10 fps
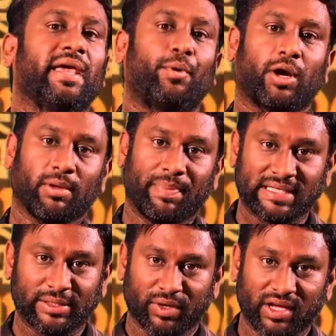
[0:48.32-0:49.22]
இப்போ நம்ம
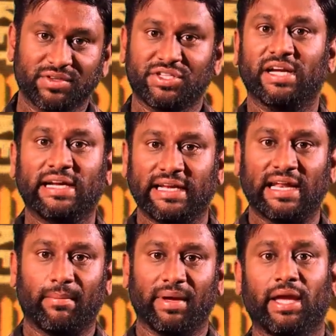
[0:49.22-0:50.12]
பேசக்கூடிய விஷயங்கள்
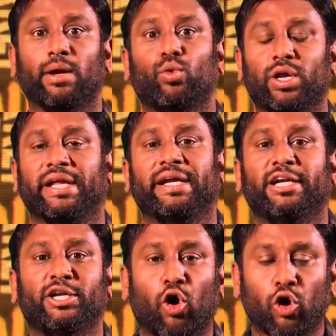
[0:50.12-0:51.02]
எல்லாமே ஒரு
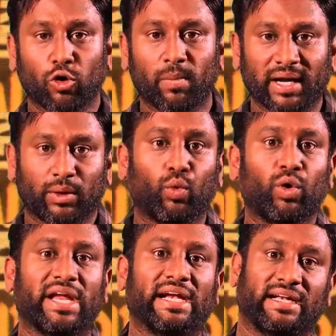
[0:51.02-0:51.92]
டாக்குமெண்ட்
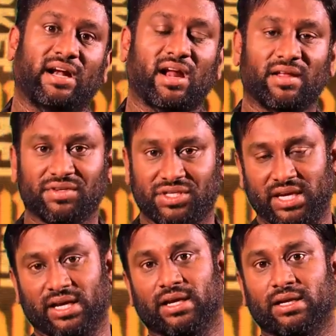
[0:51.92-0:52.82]
ஓரியன்டான
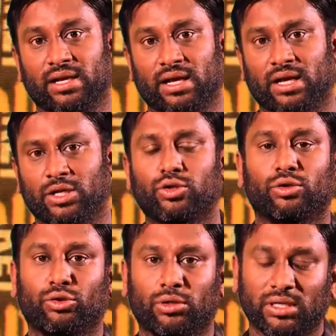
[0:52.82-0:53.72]
விஷயங்கள் ஸோ
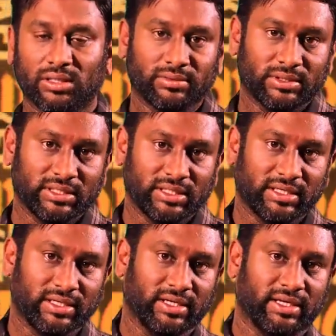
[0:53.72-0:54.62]
தொடர்ந்து வந்து
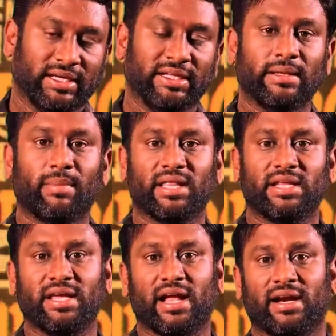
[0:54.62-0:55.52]
இந்த
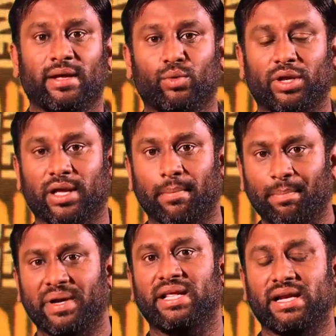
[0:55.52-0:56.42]
மாதிரியான ஒரு
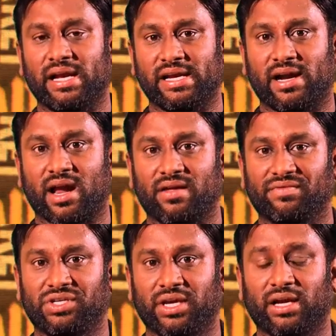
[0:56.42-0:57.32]
கம்பெனி ரிலேட்டடான
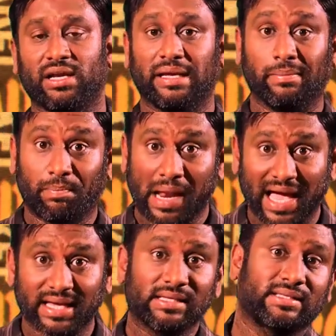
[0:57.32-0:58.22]
விஷயங்கள்
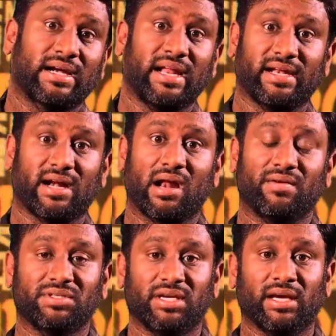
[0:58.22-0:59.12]
எம்ப்ளாயீஸ் ரிலேட்டடான
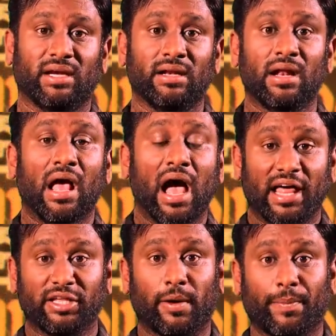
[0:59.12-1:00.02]
விஷயங்கள்
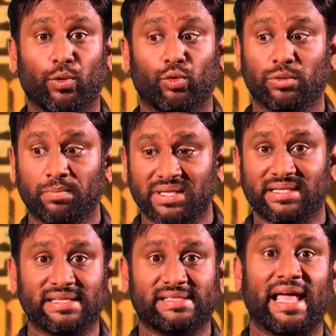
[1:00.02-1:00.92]
அதுக்கப்புறம் ஒரு
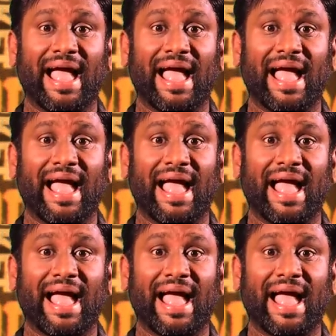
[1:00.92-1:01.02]
பிஸ்னஸ்